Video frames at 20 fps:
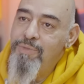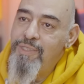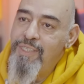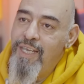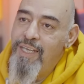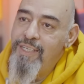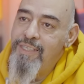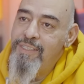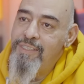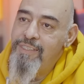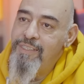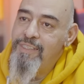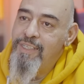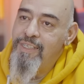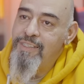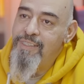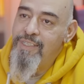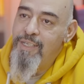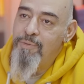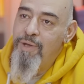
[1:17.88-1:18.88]
Bir tanesi
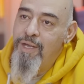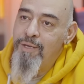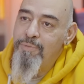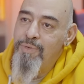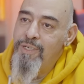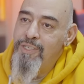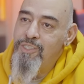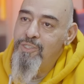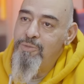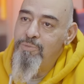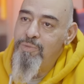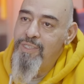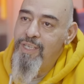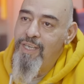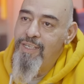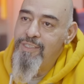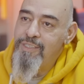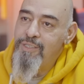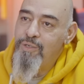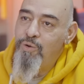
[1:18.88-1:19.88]
tadına bakmak için, bir
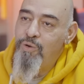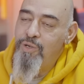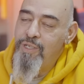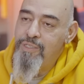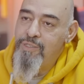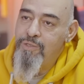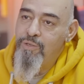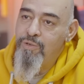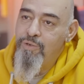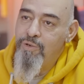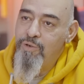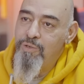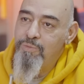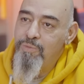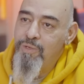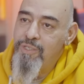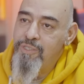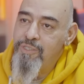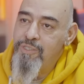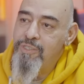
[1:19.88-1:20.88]
tanesi koleksiyona
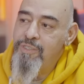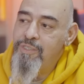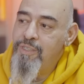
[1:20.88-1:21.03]
koymak için.